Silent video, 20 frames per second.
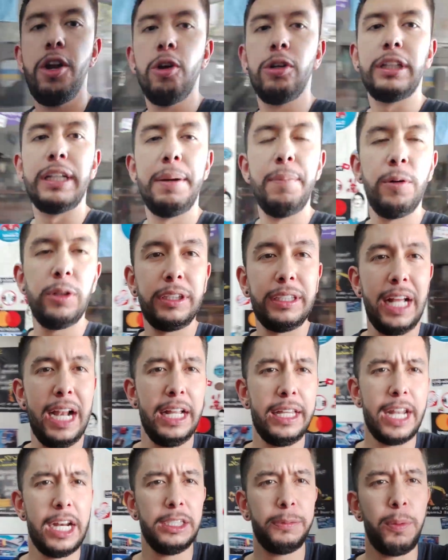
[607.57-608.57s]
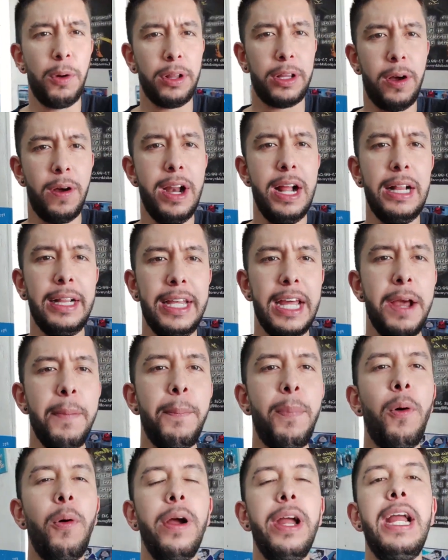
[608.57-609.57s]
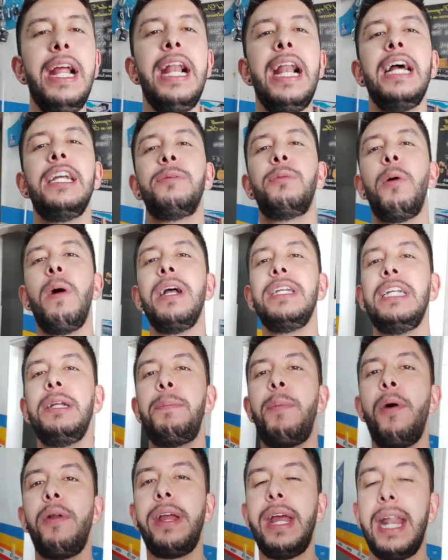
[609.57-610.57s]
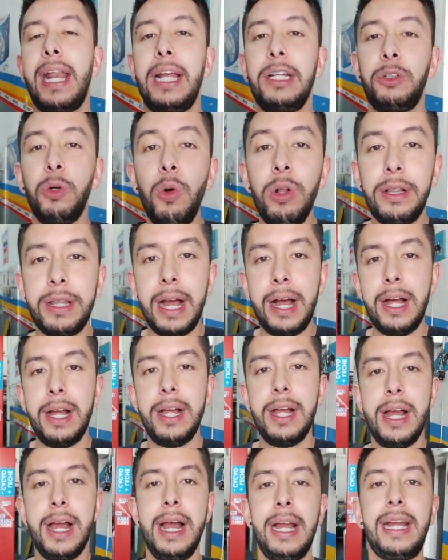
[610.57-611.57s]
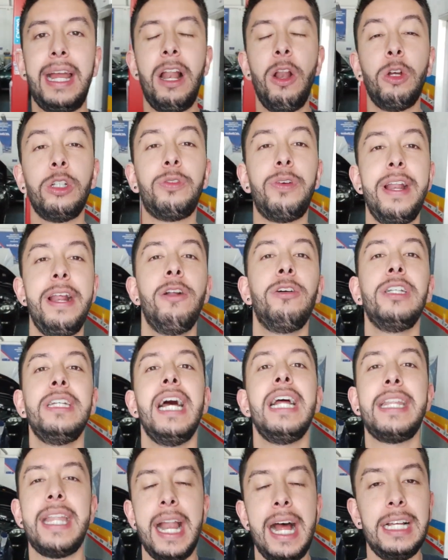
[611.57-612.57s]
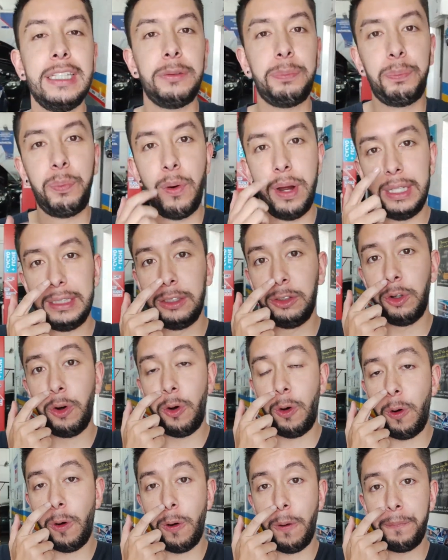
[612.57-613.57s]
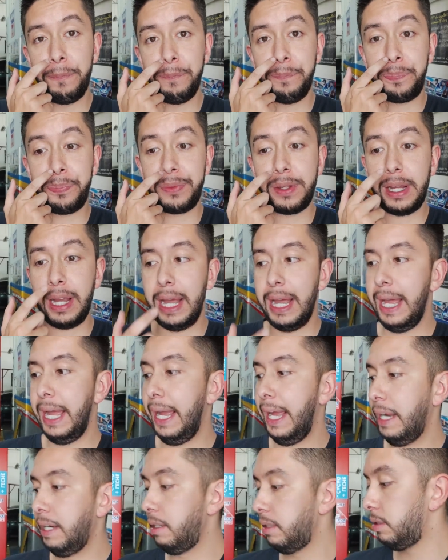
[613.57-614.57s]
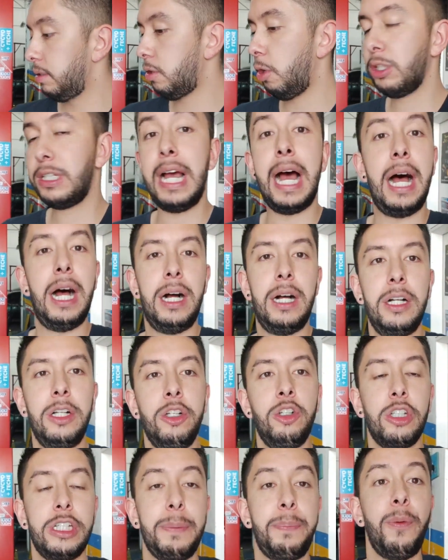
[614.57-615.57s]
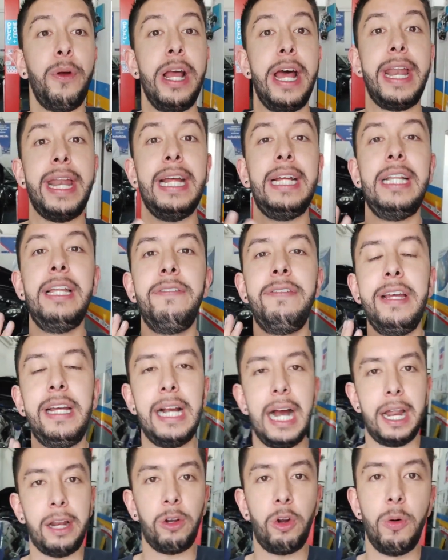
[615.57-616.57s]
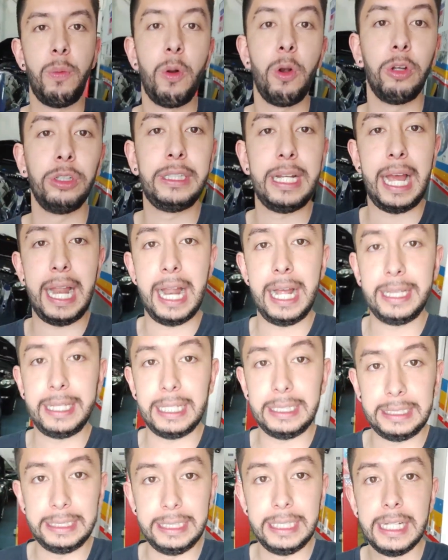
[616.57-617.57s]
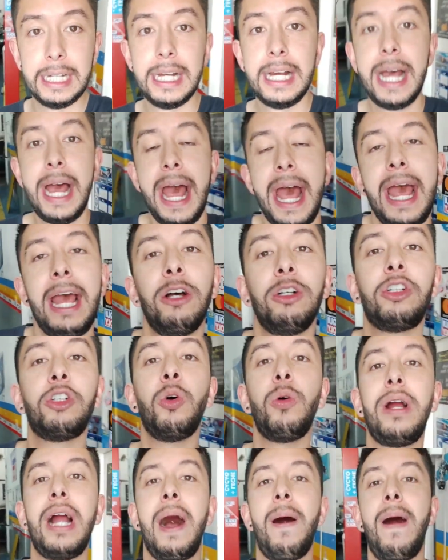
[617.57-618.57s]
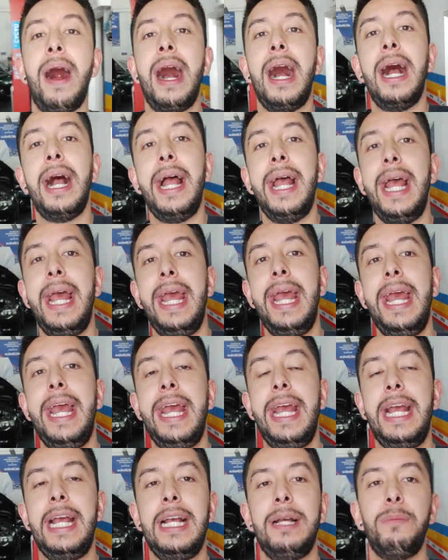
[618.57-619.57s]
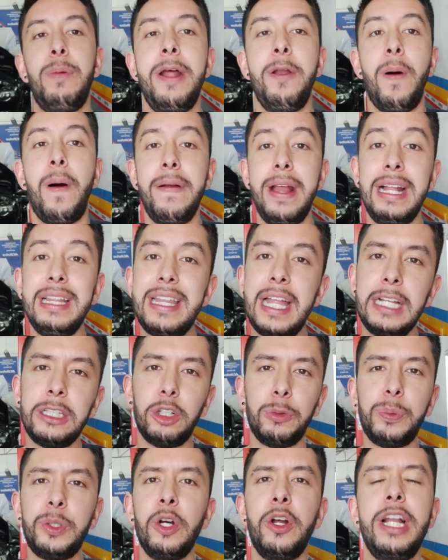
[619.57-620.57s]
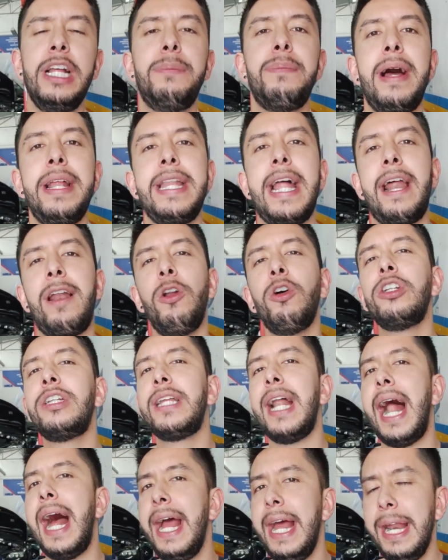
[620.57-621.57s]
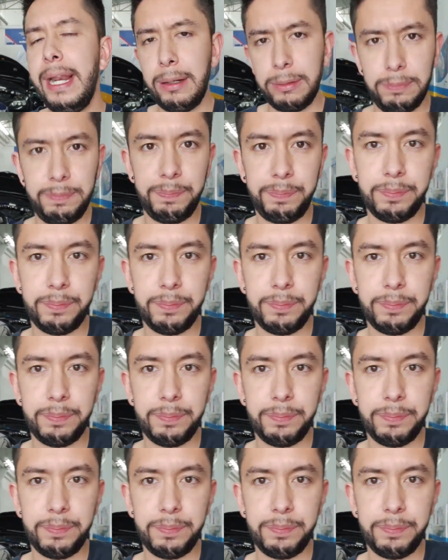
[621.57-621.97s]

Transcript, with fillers: nos hemos teletransportado en el tiempo y les voy a decir porque resulta que los frenos de atrás pues no, eh, o sea, no se podían rectificar como los de adelante. Yo os tocaba, eh, bueno, habían tres opciones, mandarlos traer,